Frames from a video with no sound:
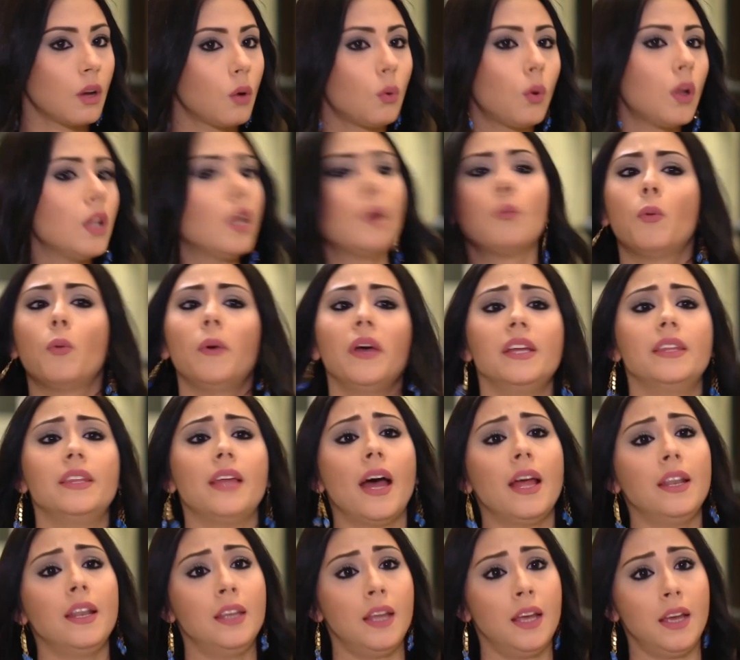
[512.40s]
والله مو بعيدة
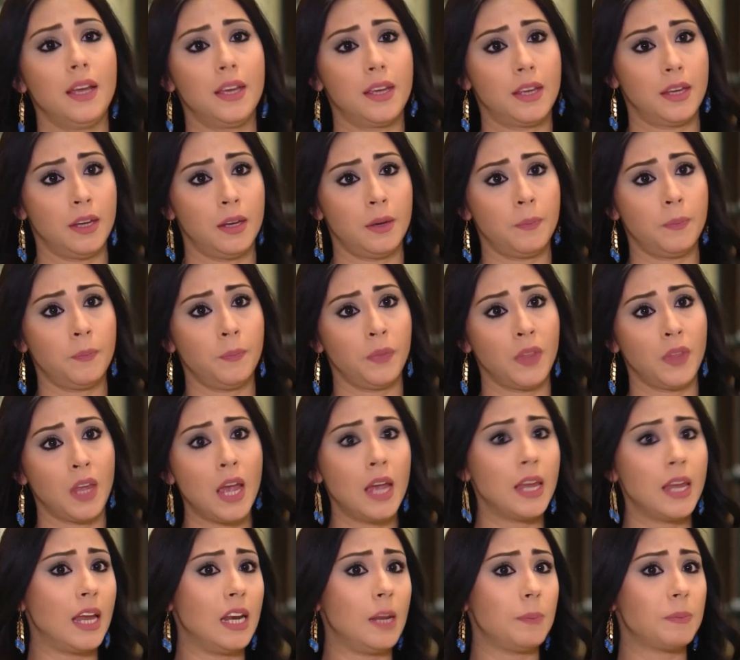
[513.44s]
عنك
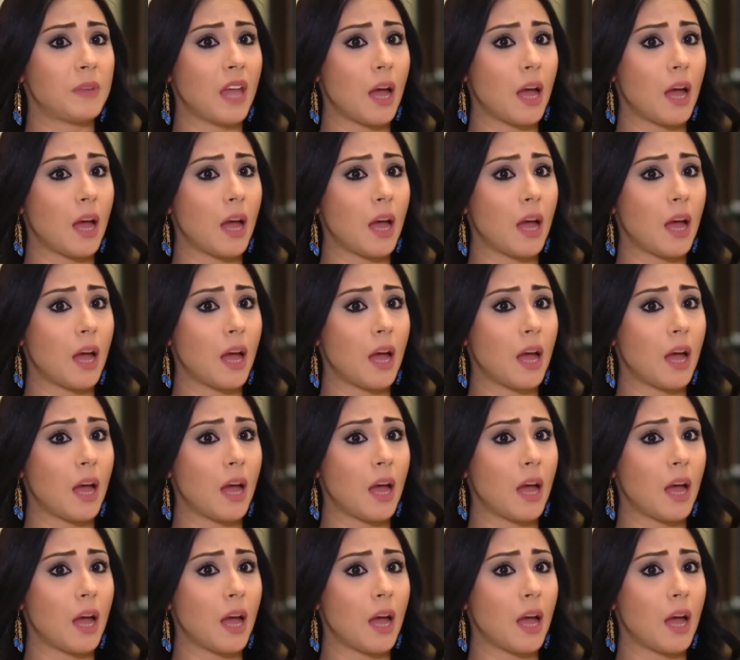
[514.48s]
يلي